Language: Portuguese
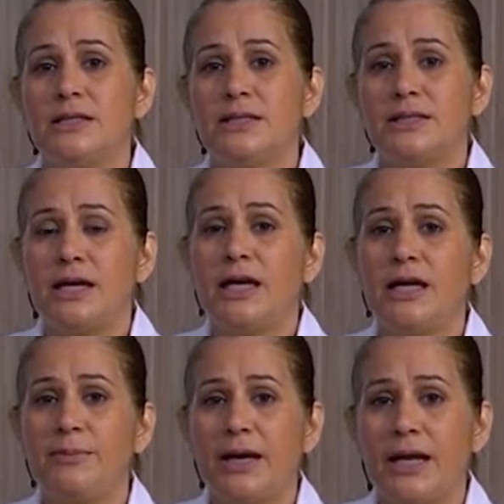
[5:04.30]
ser
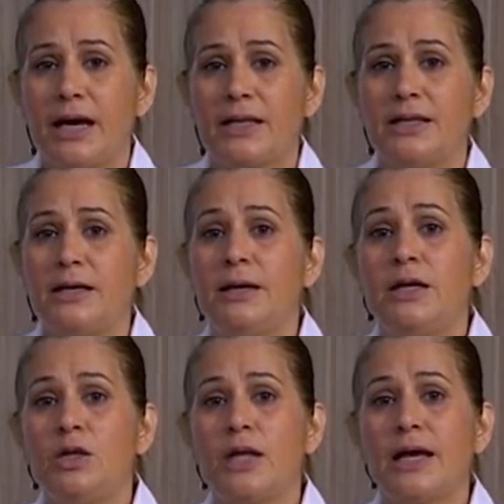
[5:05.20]
liberada
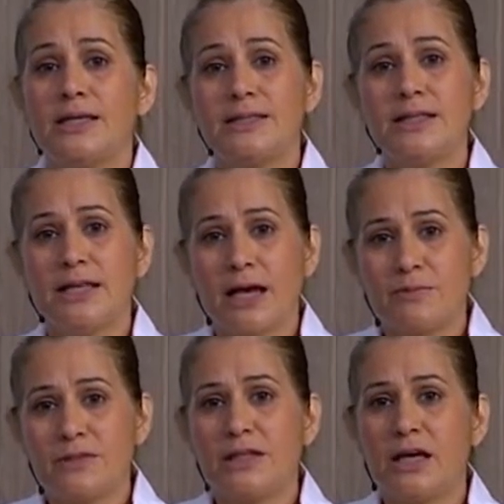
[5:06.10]
na sinapse